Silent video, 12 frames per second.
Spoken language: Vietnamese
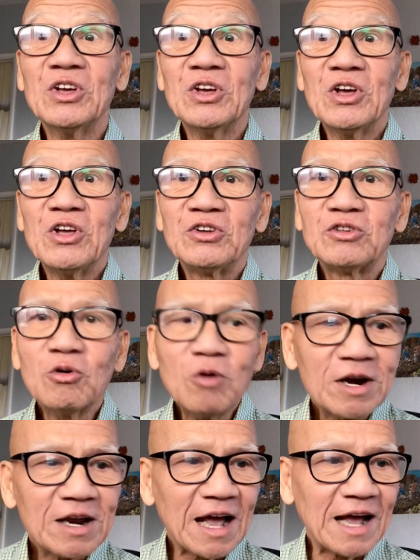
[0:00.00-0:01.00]
sư
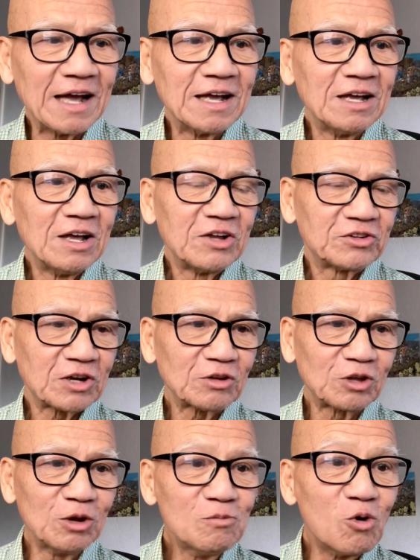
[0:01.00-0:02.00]
huynh à sao
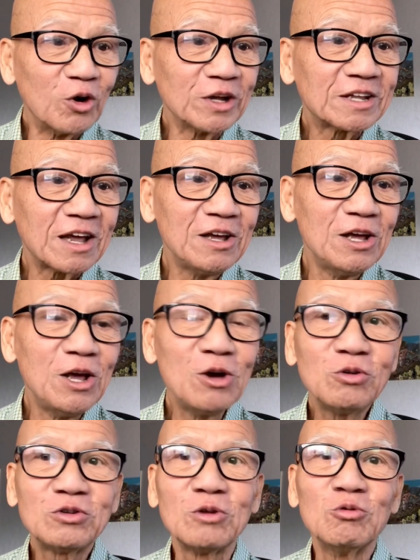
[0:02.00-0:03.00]
tiểu muội thấy yêu
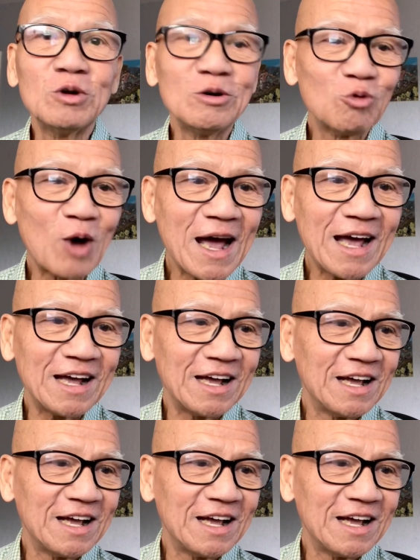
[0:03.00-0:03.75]
sư huynh quá